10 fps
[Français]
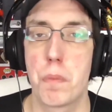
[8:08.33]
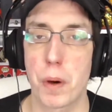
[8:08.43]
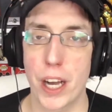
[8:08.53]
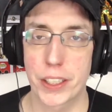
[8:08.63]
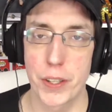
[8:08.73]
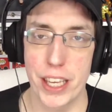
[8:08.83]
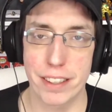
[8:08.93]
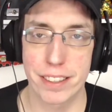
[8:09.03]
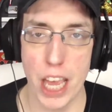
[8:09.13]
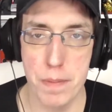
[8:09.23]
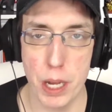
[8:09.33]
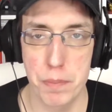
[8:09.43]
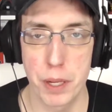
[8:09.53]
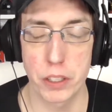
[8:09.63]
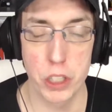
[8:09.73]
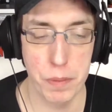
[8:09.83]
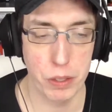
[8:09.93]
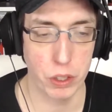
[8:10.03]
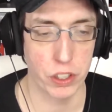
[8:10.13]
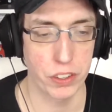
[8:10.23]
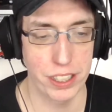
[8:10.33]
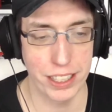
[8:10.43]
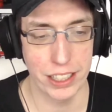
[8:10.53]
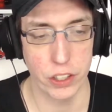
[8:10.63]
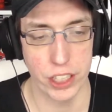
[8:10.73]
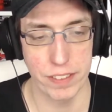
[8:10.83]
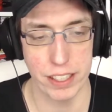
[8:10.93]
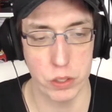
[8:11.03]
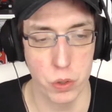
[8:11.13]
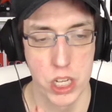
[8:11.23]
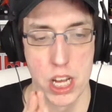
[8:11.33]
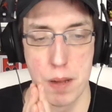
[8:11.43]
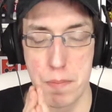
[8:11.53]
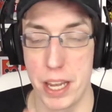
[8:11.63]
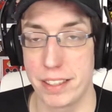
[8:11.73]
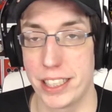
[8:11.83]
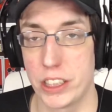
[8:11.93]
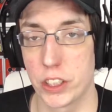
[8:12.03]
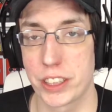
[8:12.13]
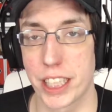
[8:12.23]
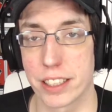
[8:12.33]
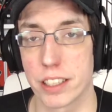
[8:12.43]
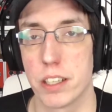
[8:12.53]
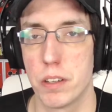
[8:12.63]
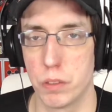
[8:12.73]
pour accueillir Cyberpunk 2077 dans sa version PlayStation 4.